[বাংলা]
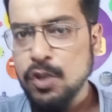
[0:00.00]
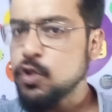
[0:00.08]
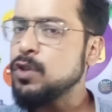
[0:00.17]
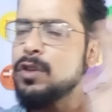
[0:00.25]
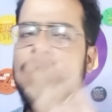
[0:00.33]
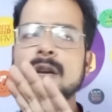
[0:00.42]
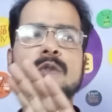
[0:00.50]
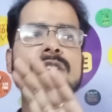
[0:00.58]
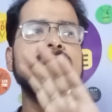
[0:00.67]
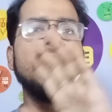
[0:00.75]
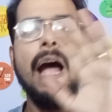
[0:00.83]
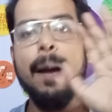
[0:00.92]
সত্যি কথা
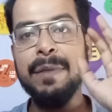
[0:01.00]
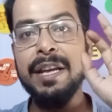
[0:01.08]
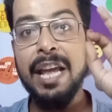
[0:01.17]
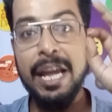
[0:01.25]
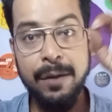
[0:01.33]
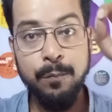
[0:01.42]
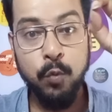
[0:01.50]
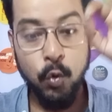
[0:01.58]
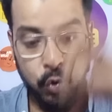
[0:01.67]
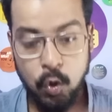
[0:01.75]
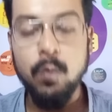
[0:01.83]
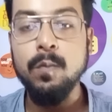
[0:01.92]
বলছি আমি এই
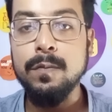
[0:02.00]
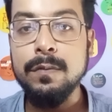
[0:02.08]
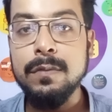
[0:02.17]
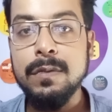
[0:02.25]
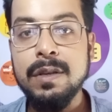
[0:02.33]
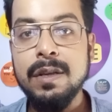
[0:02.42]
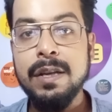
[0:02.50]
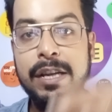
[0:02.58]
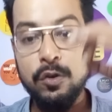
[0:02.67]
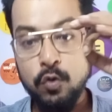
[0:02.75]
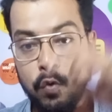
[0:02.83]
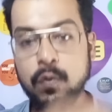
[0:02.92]
প্রথম
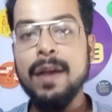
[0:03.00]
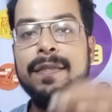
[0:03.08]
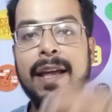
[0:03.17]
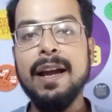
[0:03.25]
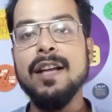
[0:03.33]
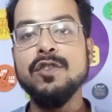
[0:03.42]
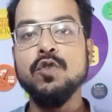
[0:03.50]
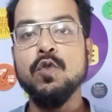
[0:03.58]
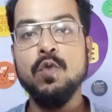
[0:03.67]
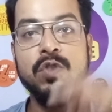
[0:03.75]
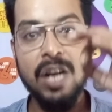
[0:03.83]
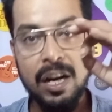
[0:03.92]
তুফান দেখার
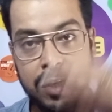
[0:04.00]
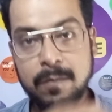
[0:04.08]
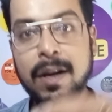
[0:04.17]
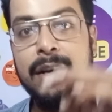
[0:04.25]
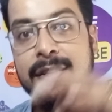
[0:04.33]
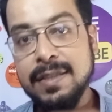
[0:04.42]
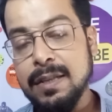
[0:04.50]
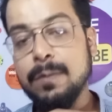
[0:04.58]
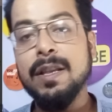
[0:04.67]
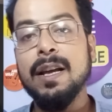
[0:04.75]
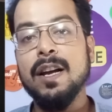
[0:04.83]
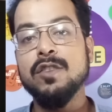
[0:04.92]
জন্য শাকিব খানের
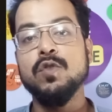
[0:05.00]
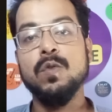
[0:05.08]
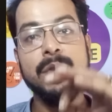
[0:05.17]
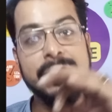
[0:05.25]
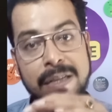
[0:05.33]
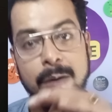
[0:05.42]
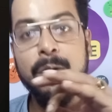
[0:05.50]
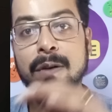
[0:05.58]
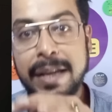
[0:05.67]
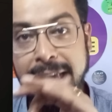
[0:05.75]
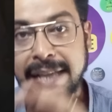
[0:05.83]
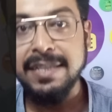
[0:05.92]
সিনেমা দেখার জন্য সিনেমা
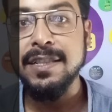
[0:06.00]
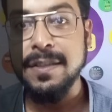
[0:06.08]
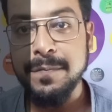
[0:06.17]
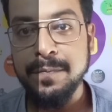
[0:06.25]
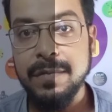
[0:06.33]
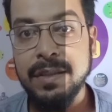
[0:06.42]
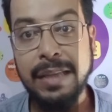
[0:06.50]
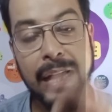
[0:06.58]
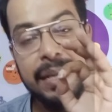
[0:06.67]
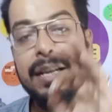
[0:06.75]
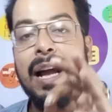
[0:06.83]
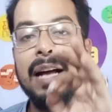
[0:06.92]
হলে গেছি
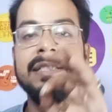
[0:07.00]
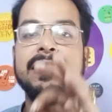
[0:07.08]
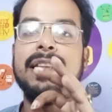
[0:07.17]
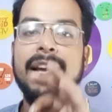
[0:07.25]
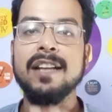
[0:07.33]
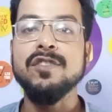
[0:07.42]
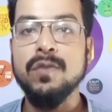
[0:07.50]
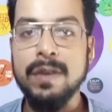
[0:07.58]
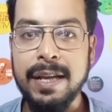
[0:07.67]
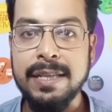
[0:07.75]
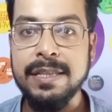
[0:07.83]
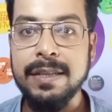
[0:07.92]
তাদের কাজটা দেখার জন্য
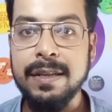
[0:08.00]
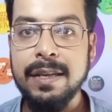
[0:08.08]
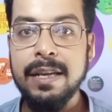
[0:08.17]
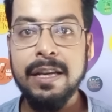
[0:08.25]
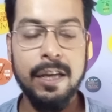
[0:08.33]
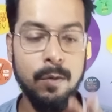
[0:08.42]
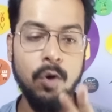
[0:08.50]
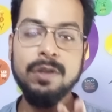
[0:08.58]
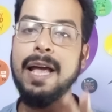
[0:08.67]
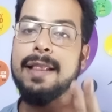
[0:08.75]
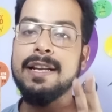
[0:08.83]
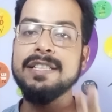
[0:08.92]
গেছি এবং
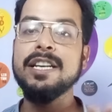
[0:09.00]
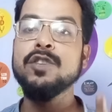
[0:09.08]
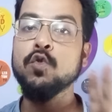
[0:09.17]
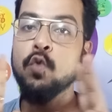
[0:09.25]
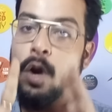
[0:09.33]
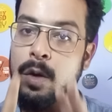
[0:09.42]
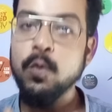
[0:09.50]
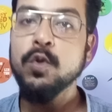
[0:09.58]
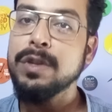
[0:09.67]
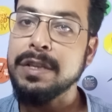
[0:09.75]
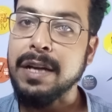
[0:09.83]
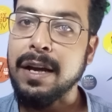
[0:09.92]
তাদের যে
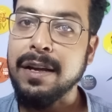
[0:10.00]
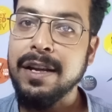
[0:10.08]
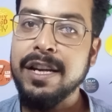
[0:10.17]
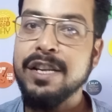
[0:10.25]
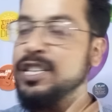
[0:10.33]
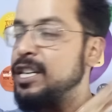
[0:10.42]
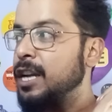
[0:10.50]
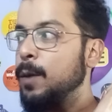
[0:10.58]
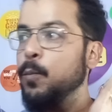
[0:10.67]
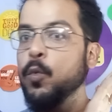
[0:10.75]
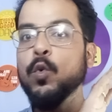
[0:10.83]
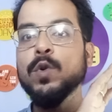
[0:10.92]
যুগলবন্দিটা সেটা
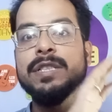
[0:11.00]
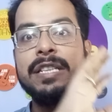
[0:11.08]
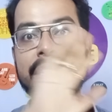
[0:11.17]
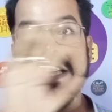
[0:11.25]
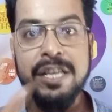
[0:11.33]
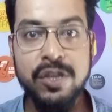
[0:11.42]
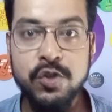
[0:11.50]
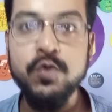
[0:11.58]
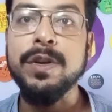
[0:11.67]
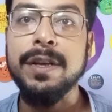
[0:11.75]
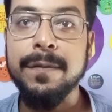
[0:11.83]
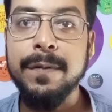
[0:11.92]
পুরো স্ক্রিন
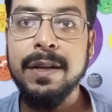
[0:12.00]
জুড়ে